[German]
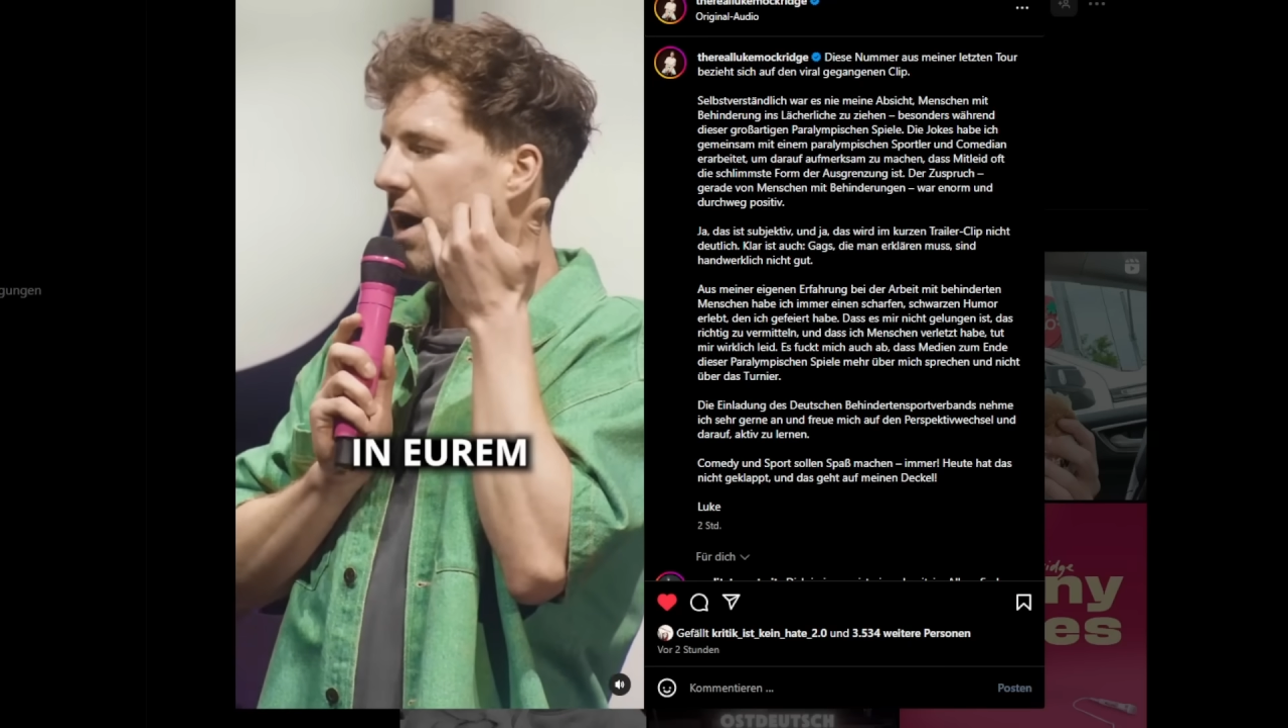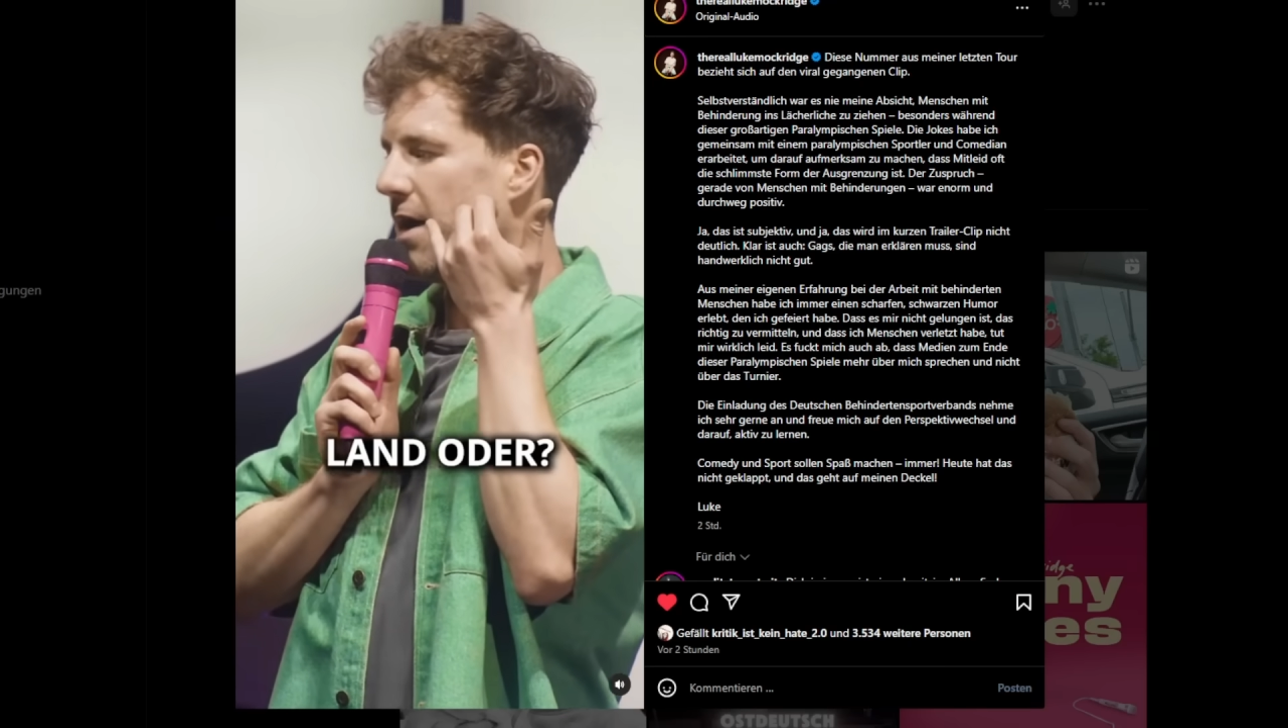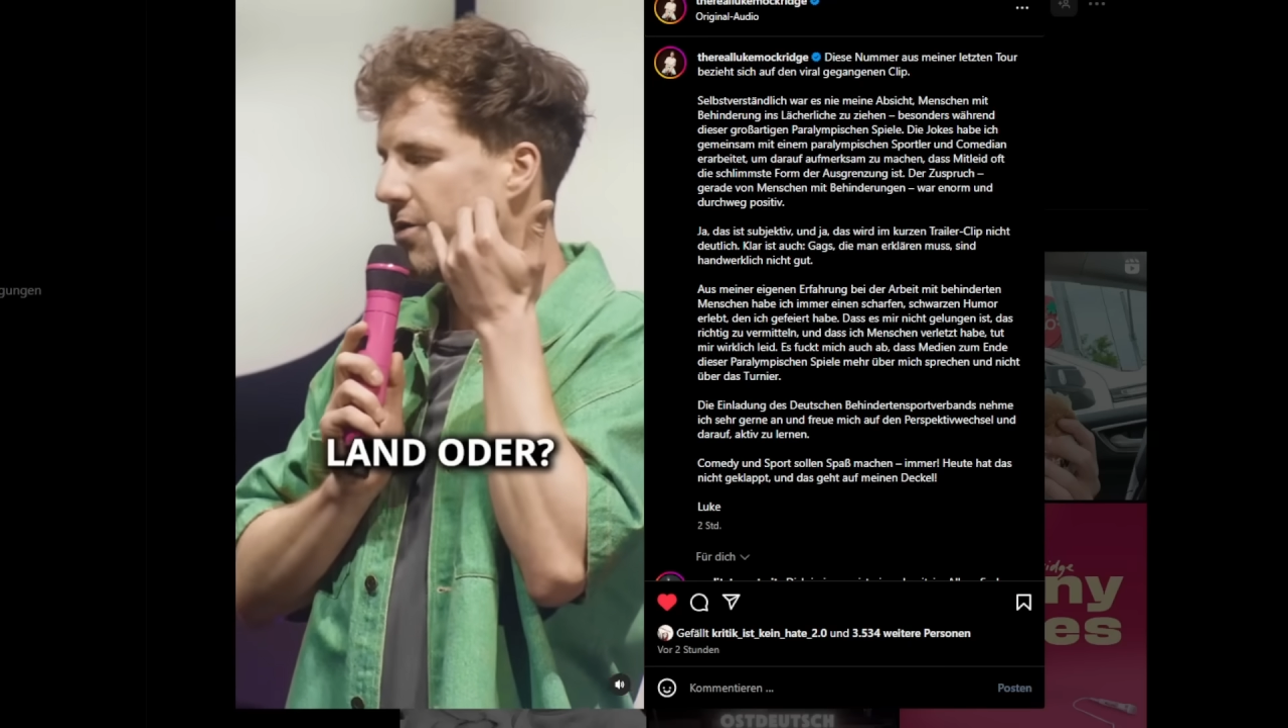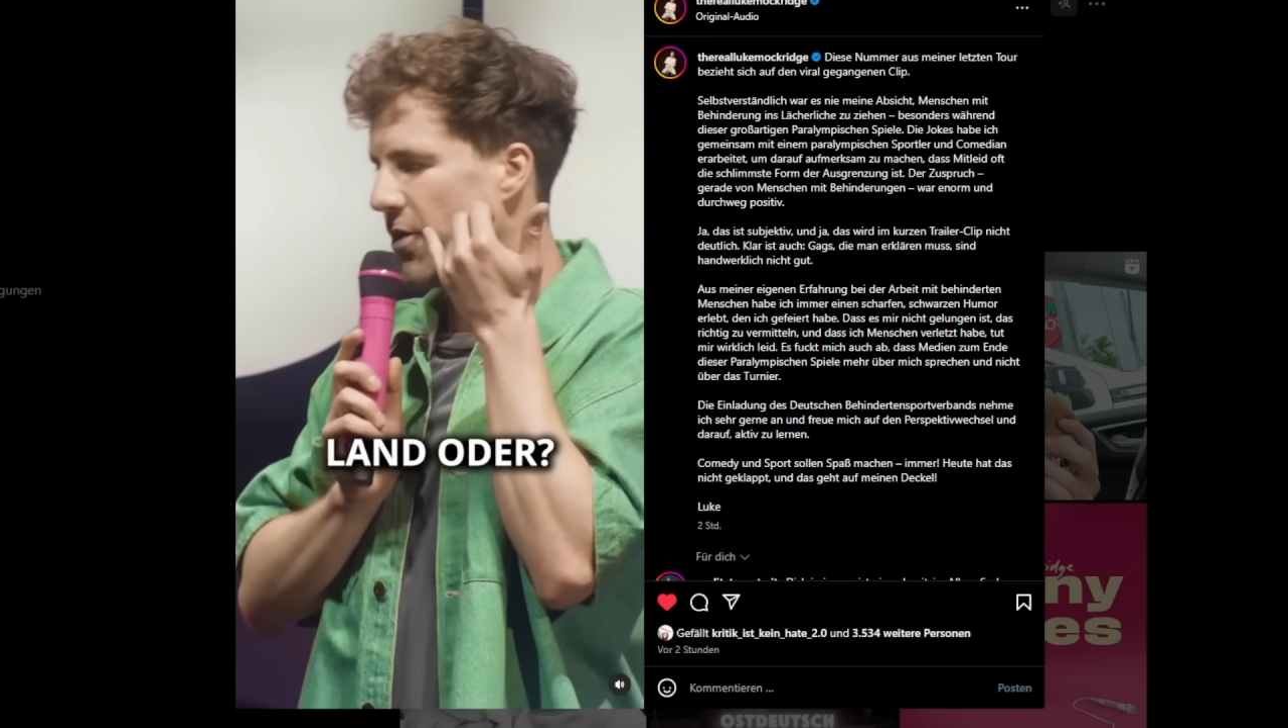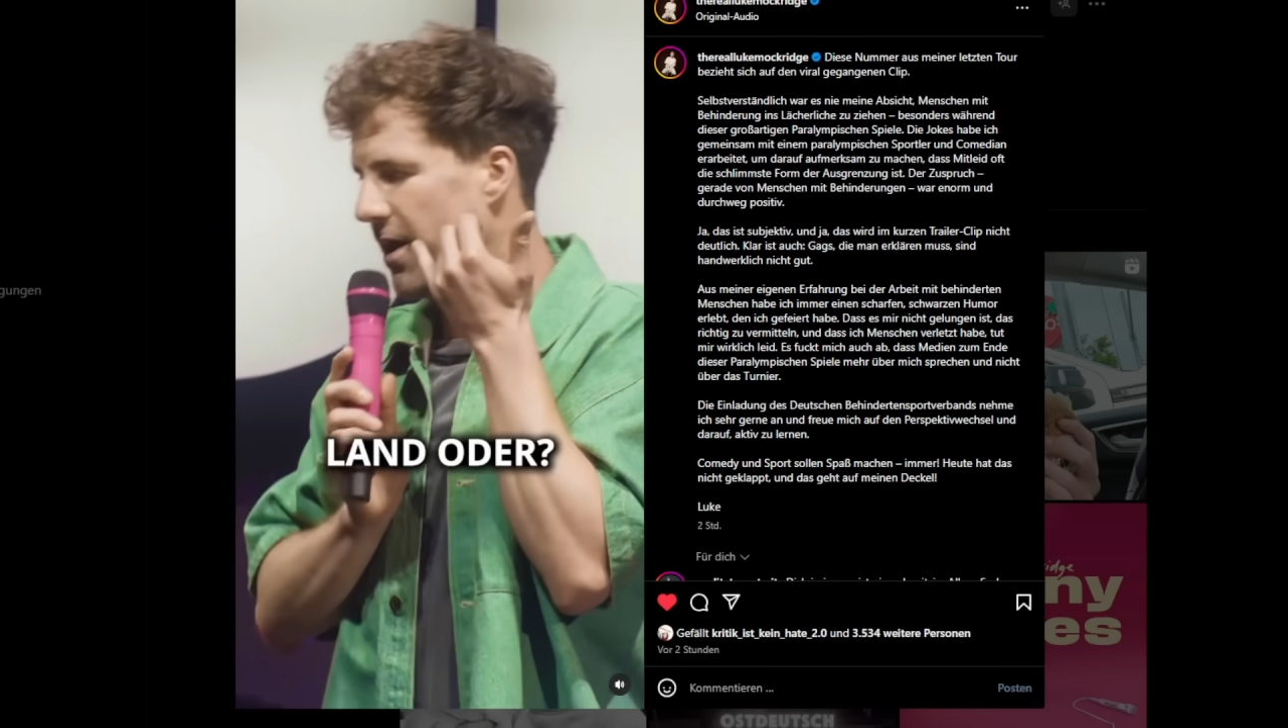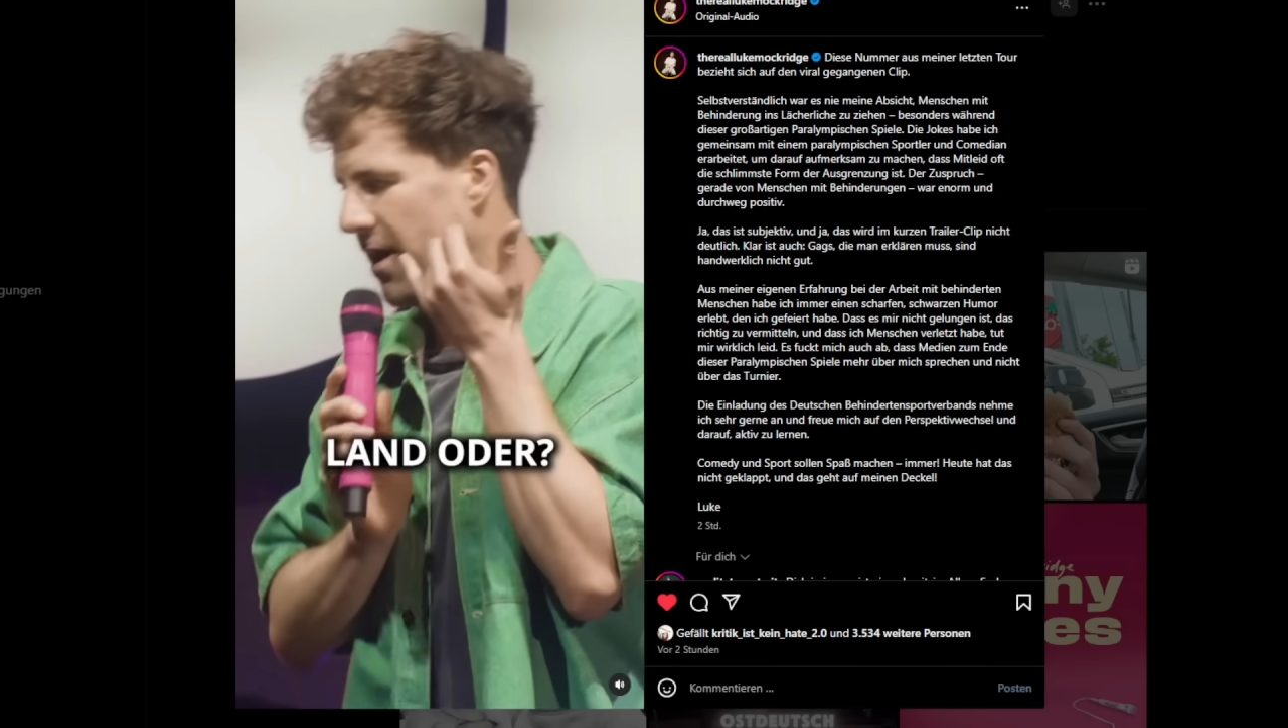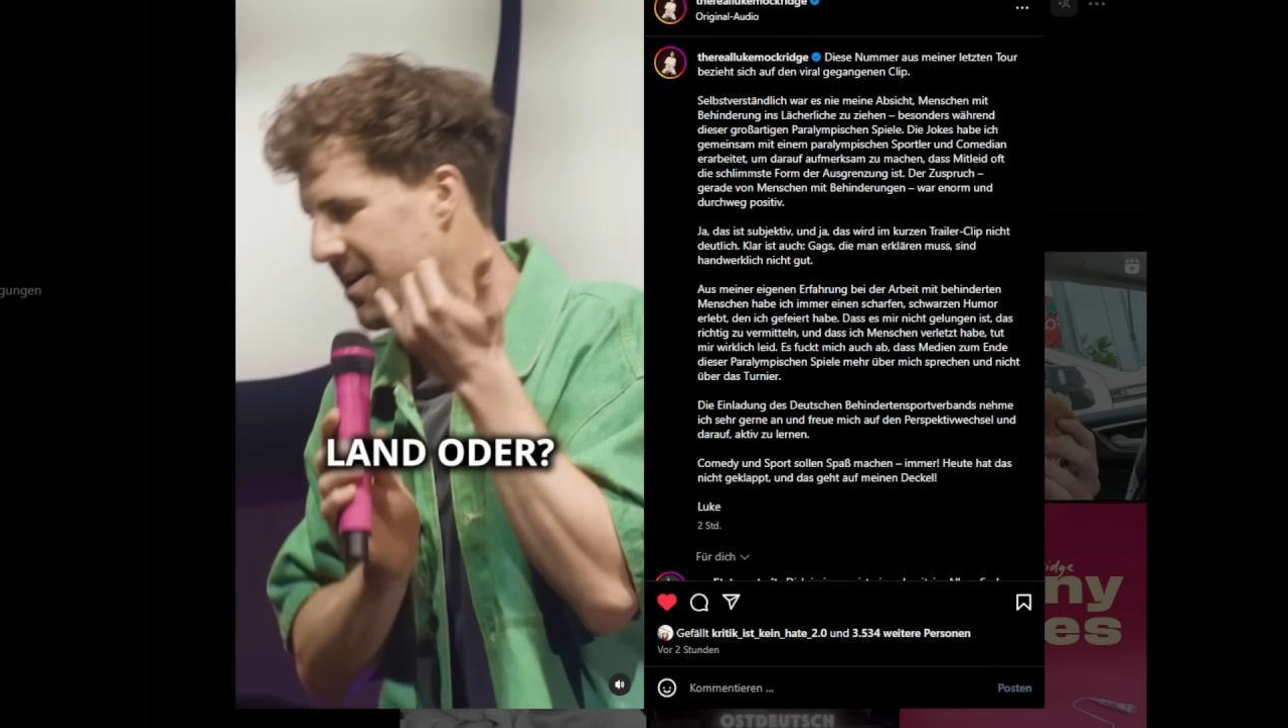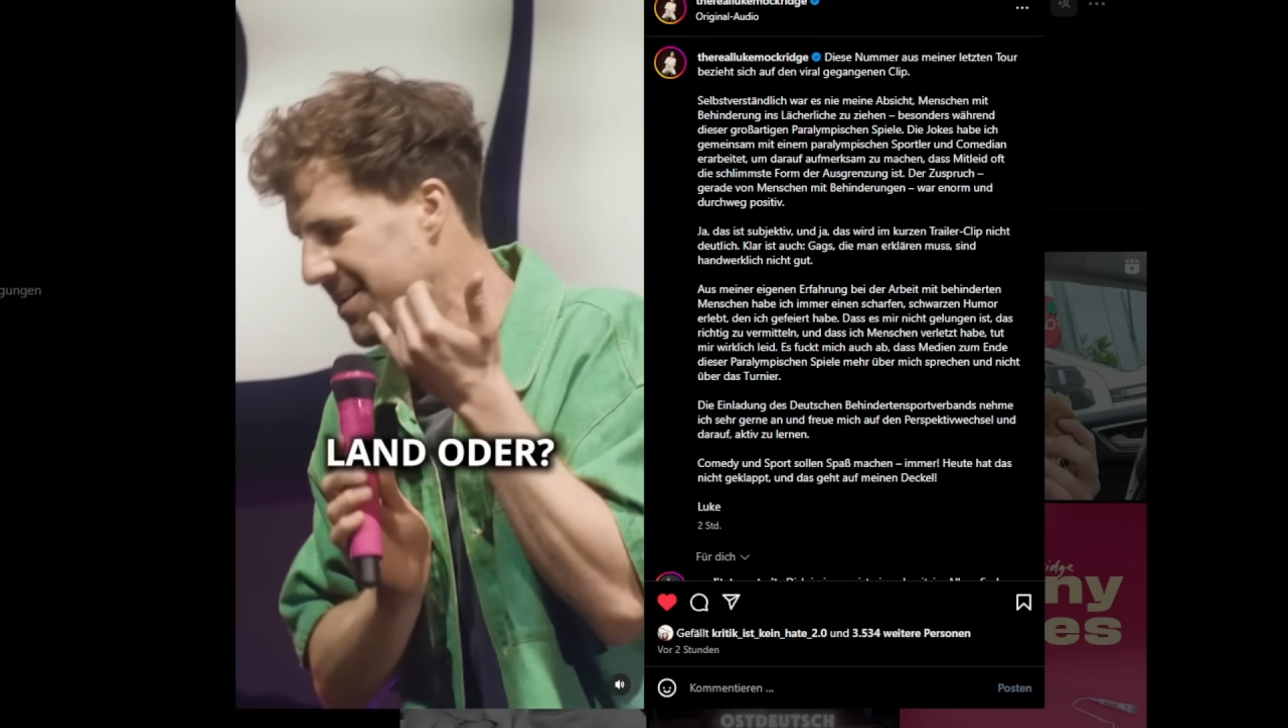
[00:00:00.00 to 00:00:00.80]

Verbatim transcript: Land, oder?